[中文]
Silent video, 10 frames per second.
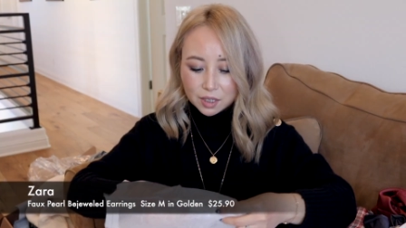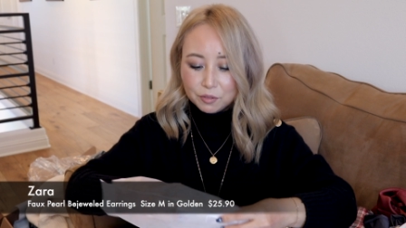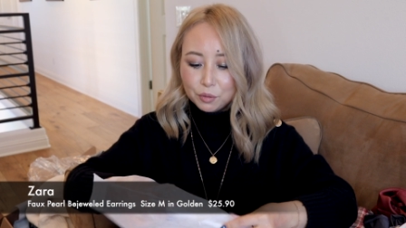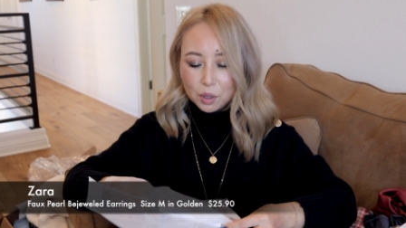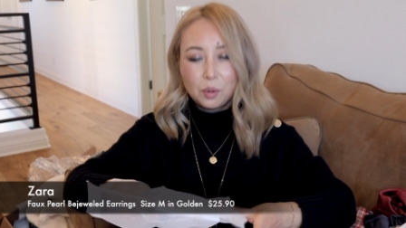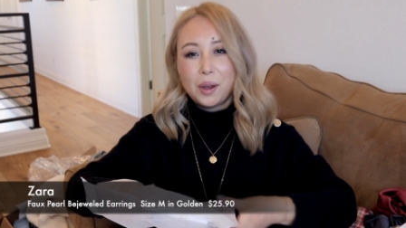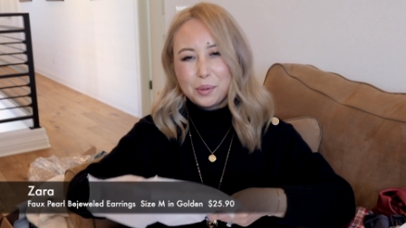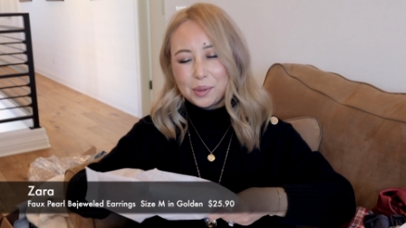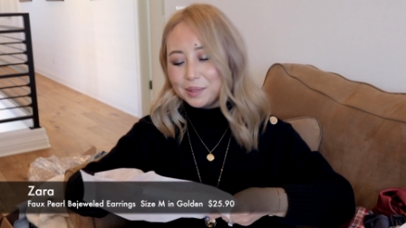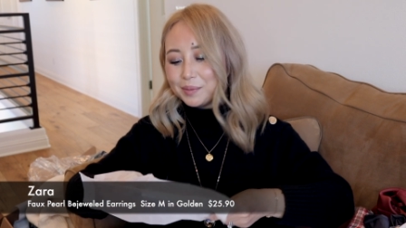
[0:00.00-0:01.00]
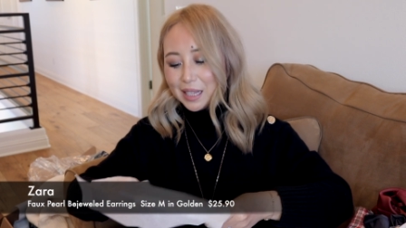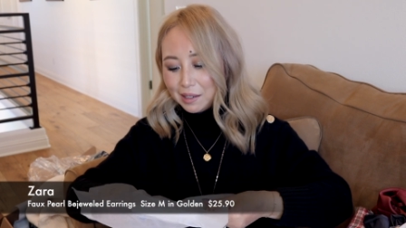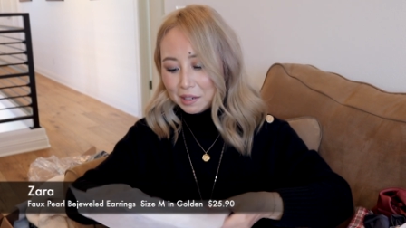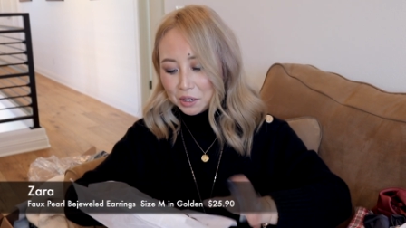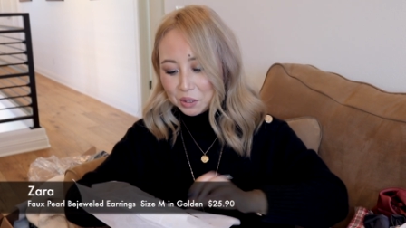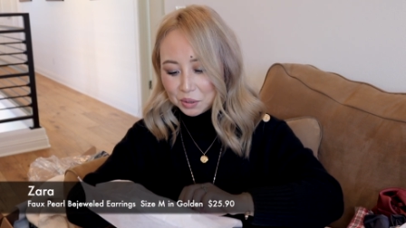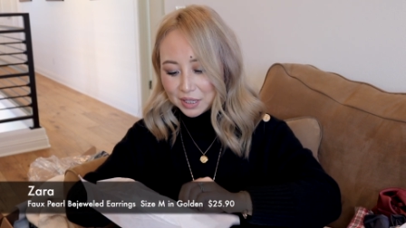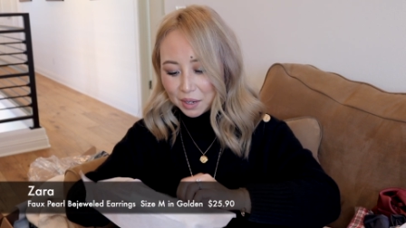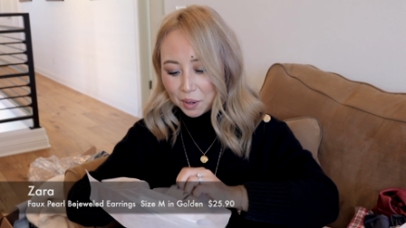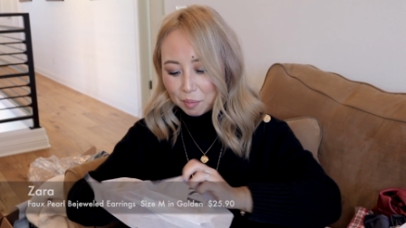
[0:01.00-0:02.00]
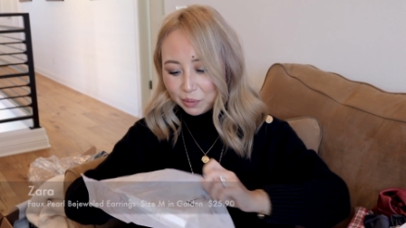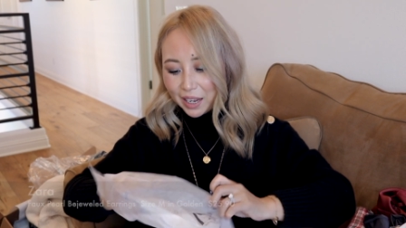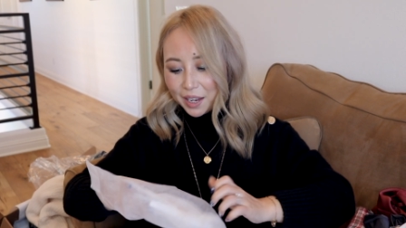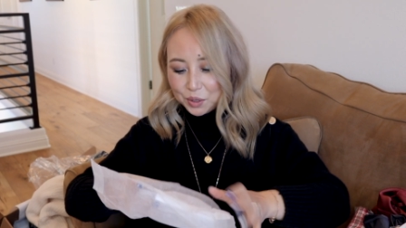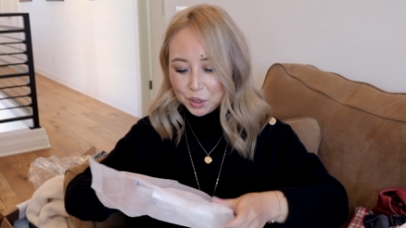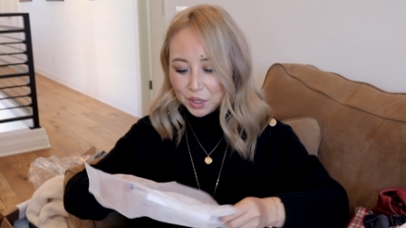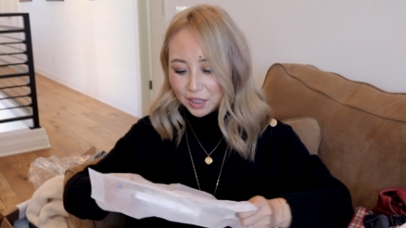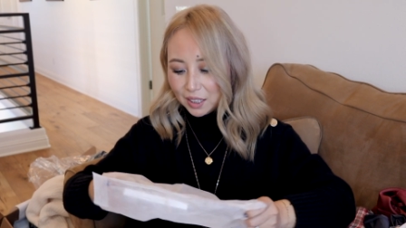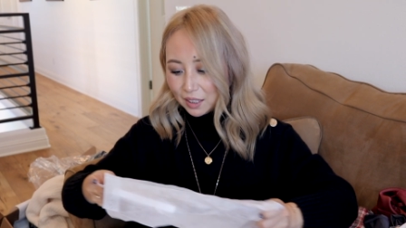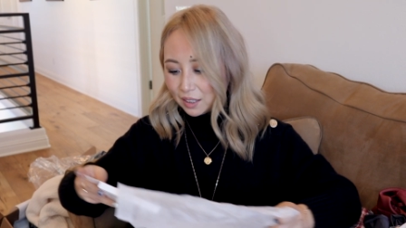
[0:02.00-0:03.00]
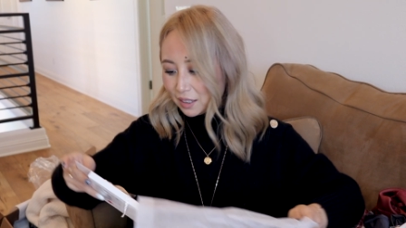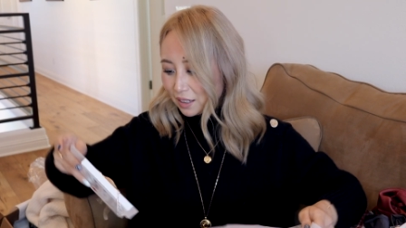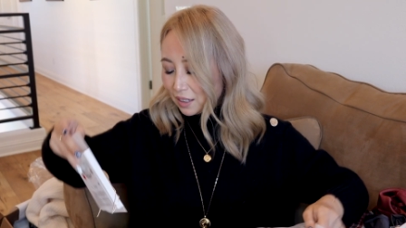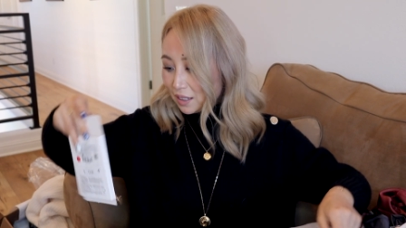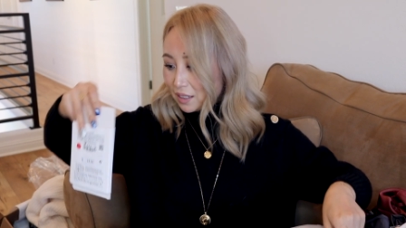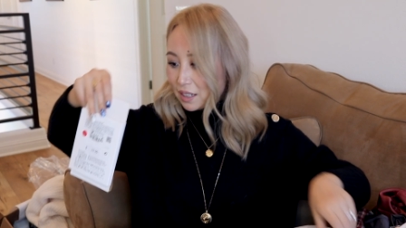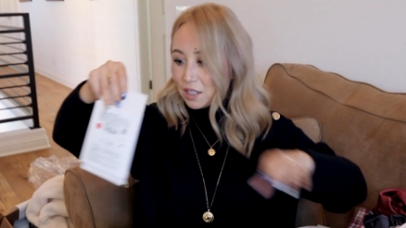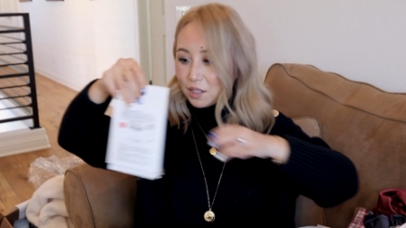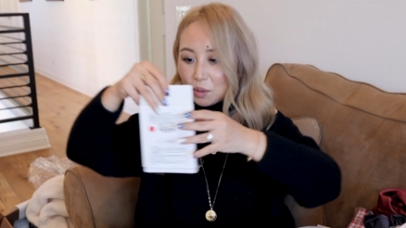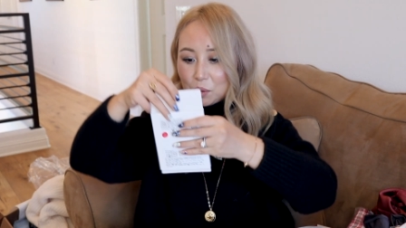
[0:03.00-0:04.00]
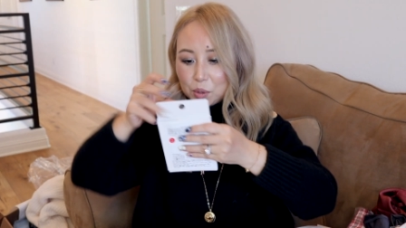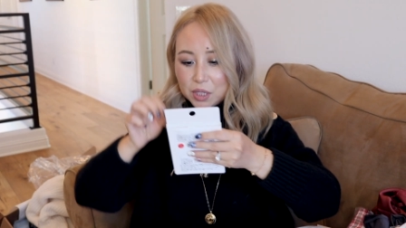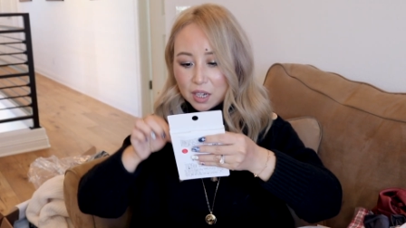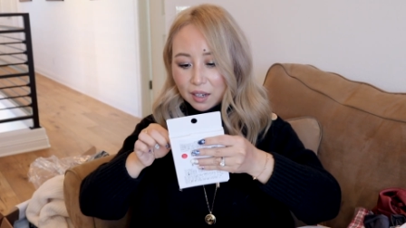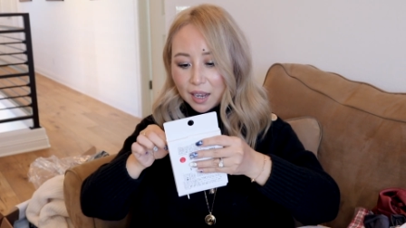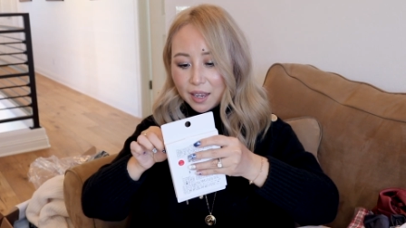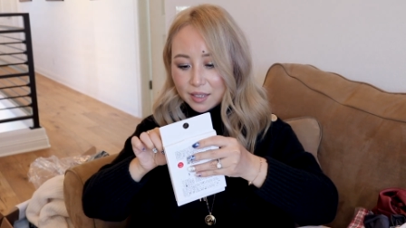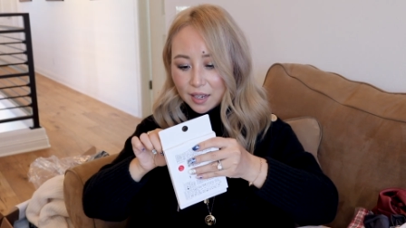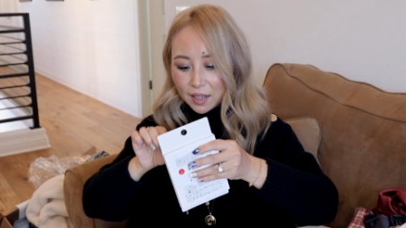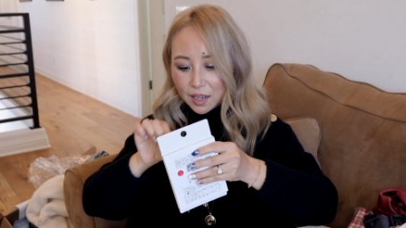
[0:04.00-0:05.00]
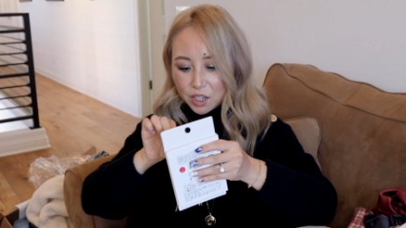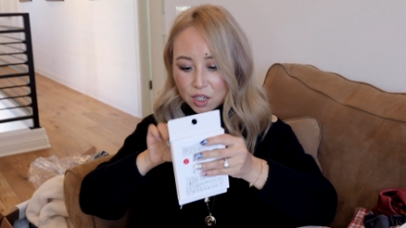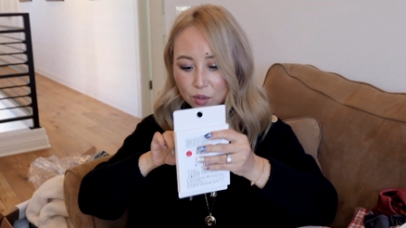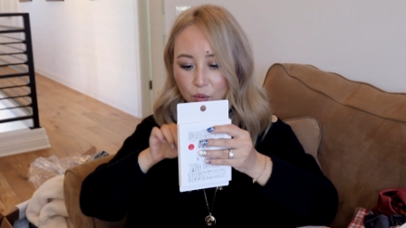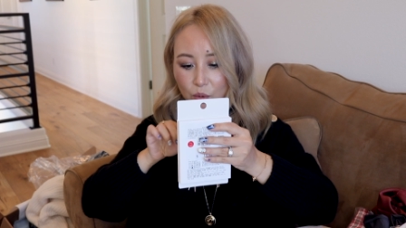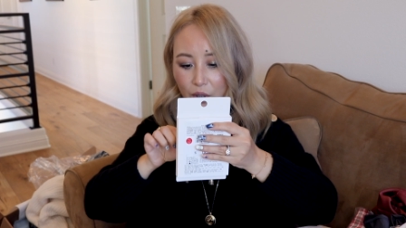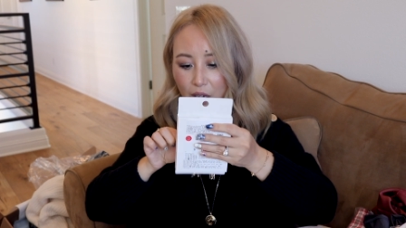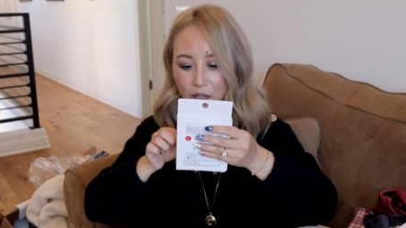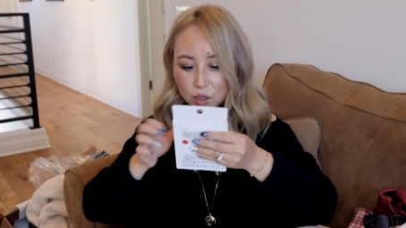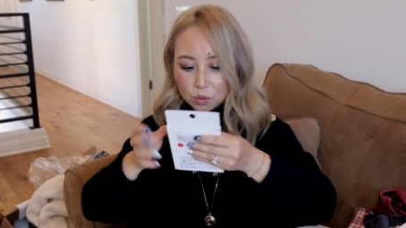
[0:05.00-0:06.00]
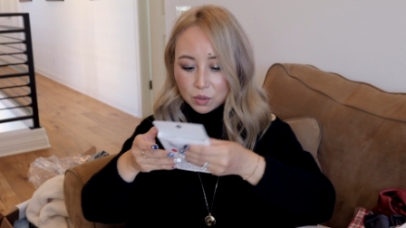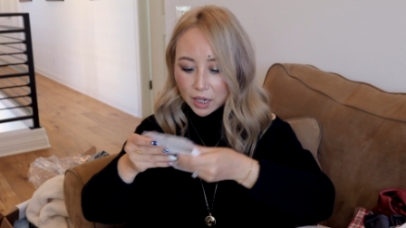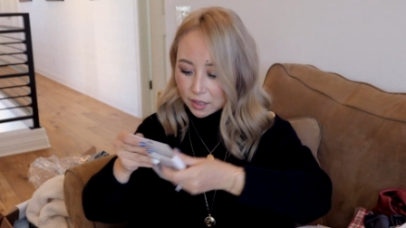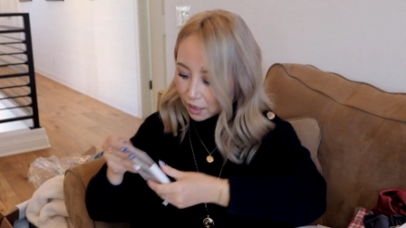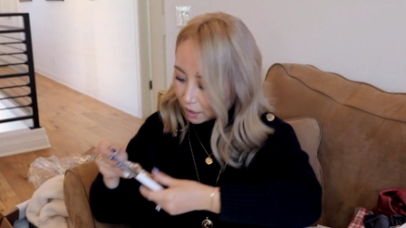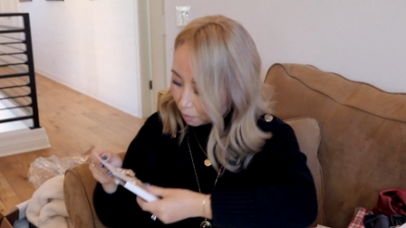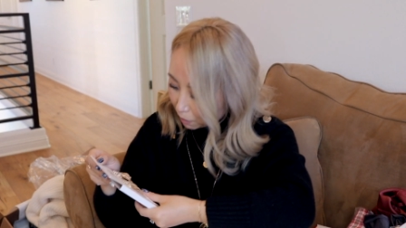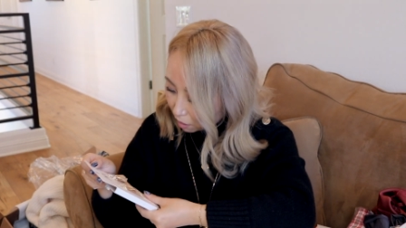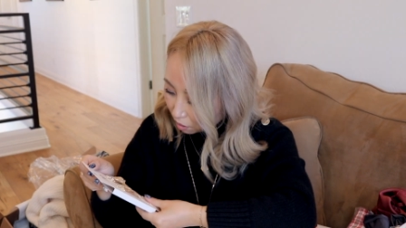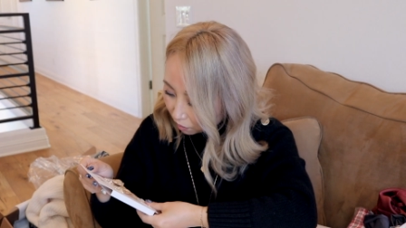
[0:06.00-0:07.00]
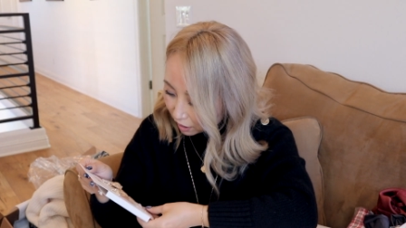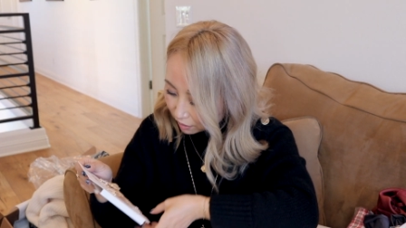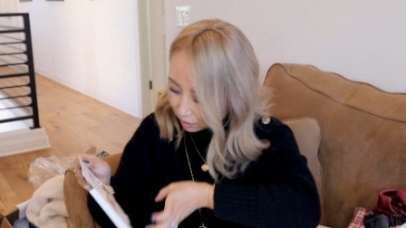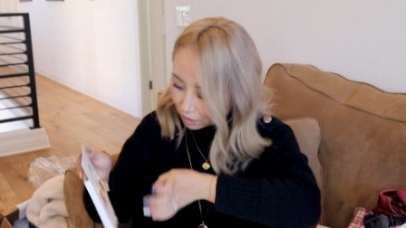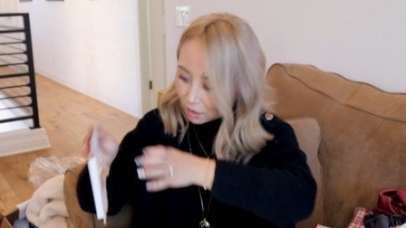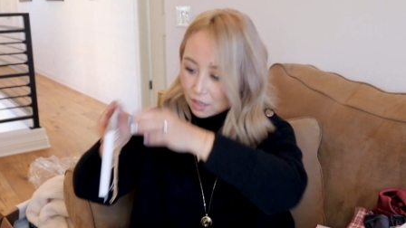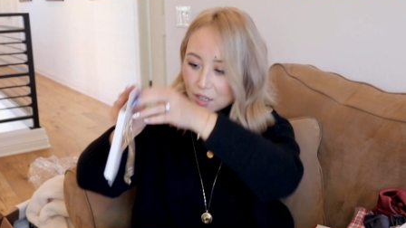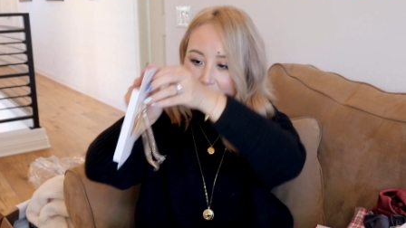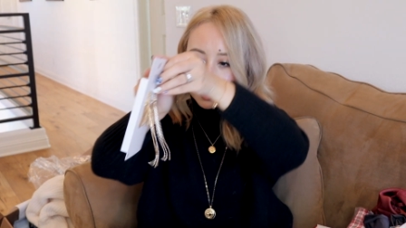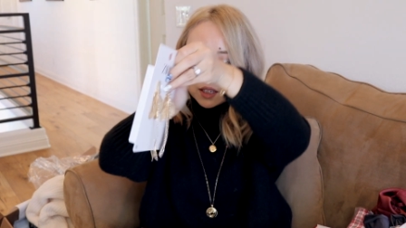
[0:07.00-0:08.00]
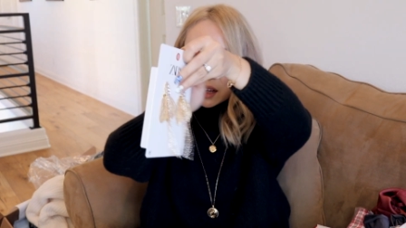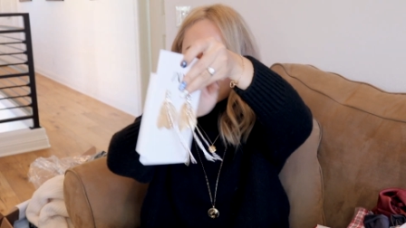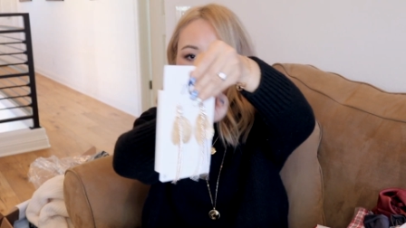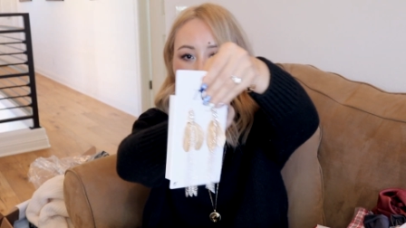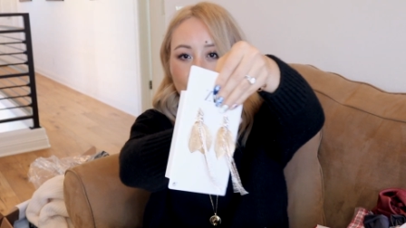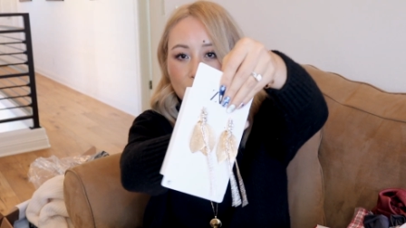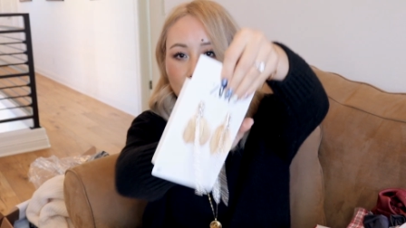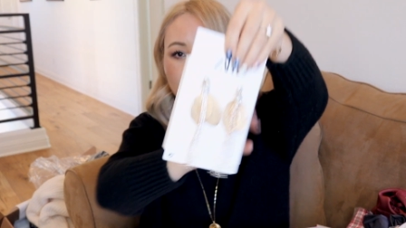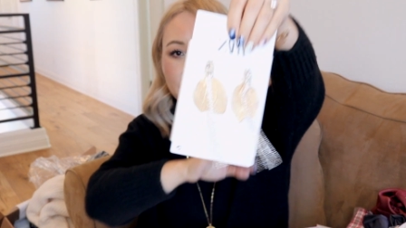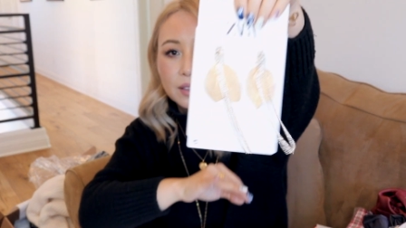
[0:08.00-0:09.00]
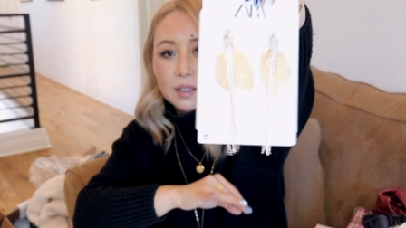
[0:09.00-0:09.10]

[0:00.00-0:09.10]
这副耳环，我说实在话不太确定，但是呢，我就是想看一下它实物啊，实物看起来还蛮好看的，是这样的一副耳环，